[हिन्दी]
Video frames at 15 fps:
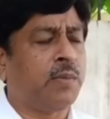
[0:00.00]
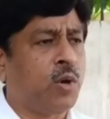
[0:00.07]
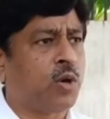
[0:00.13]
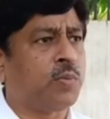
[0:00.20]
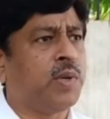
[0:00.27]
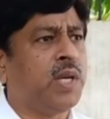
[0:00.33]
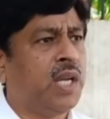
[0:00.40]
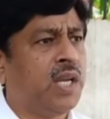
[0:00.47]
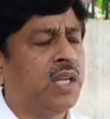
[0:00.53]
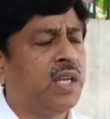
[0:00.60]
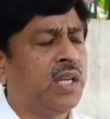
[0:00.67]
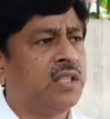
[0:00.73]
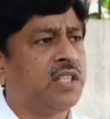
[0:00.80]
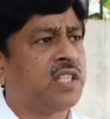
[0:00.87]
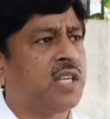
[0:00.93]
भी
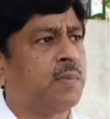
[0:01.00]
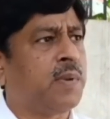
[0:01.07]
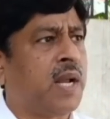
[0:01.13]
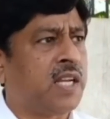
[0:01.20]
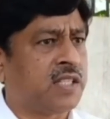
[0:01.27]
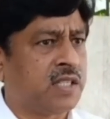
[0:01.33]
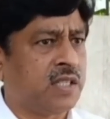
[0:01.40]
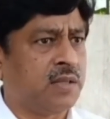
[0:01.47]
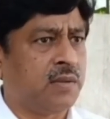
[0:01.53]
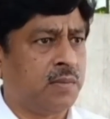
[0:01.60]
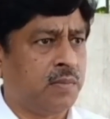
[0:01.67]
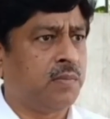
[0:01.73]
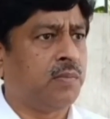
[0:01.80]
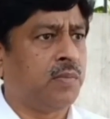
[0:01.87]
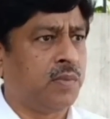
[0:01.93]
जिसकी ब्रांच है
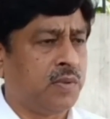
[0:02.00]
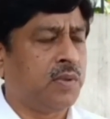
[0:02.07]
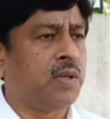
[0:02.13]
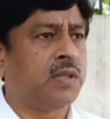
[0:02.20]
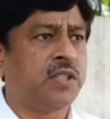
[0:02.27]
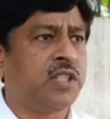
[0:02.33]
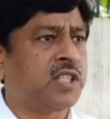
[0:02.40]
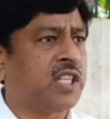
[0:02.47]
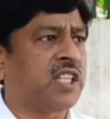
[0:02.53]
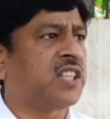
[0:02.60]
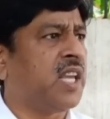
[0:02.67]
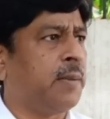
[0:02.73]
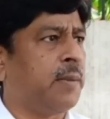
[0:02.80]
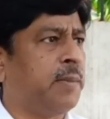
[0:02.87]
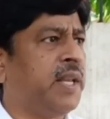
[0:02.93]
जिसके तथ्य
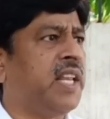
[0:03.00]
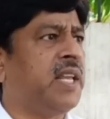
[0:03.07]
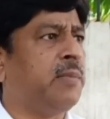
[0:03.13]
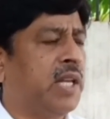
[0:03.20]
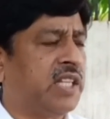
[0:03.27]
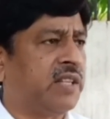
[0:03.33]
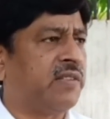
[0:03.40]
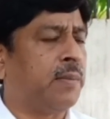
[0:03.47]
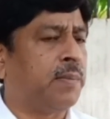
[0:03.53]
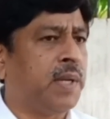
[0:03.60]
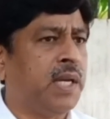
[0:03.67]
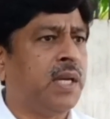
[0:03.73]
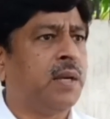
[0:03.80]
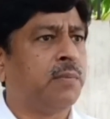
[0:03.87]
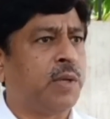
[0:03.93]
हमें नहीं मिले थे वहाँ पे
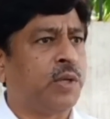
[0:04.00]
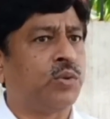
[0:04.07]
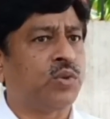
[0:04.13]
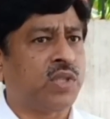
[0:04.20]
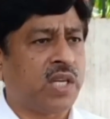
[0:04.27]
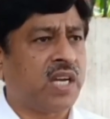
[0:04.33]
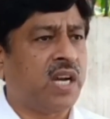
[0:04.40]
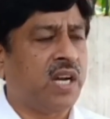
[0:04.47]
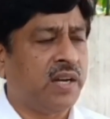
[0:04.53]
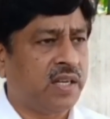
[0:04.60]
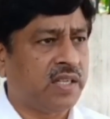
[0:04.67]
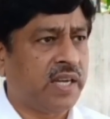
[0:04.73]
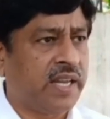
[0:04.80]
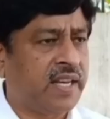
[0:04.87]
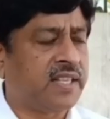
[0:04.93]
परंतु उसका कहा
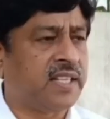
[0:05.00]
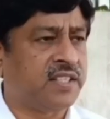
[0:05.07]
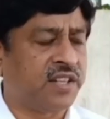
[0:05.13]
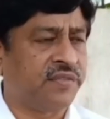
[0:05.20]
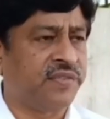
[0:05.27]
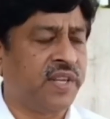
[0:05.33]
कहना था सिर्फ ये तो